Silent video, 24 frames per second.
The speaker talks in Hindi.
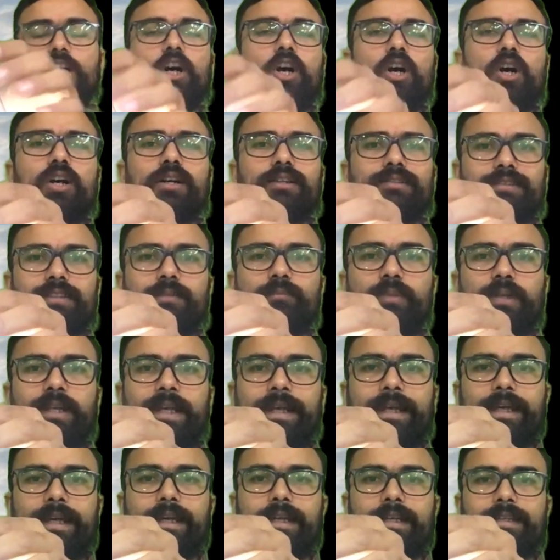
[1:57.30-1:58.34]
और सिंपली
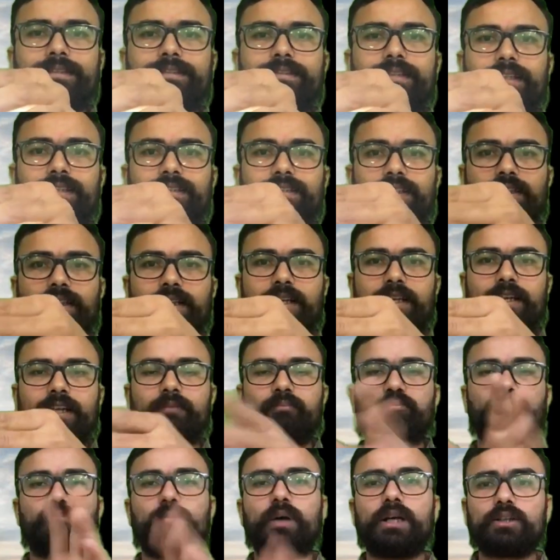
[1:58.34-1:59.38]
इस तरह से करेंगे
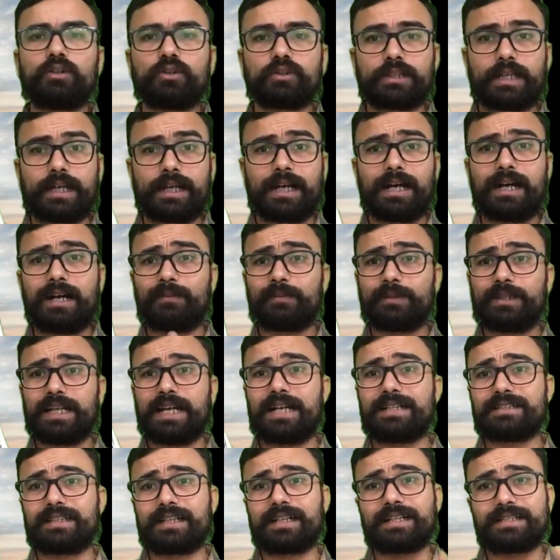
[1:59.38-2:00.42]
बंद हो जाएगा अभी
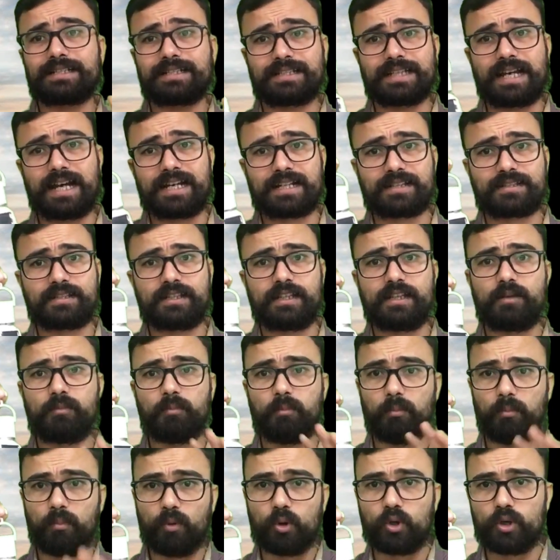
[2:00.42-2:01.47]
आ जाएगा चार्जिंग
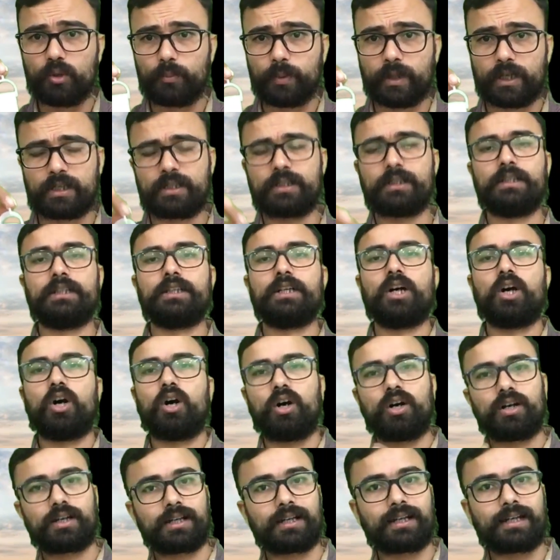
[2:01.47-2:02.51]
मोड पर
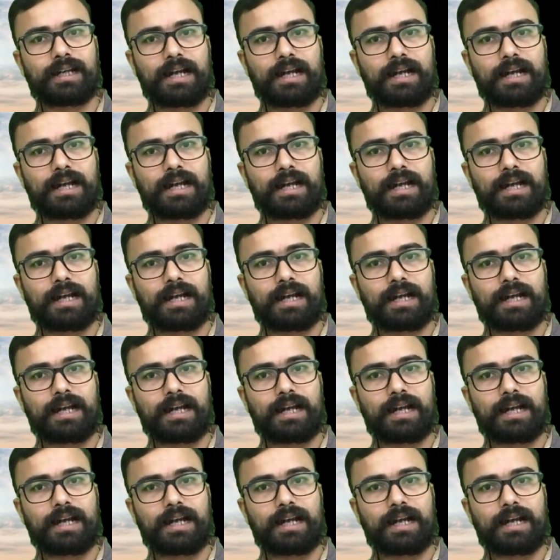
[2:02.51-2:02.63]
और अगर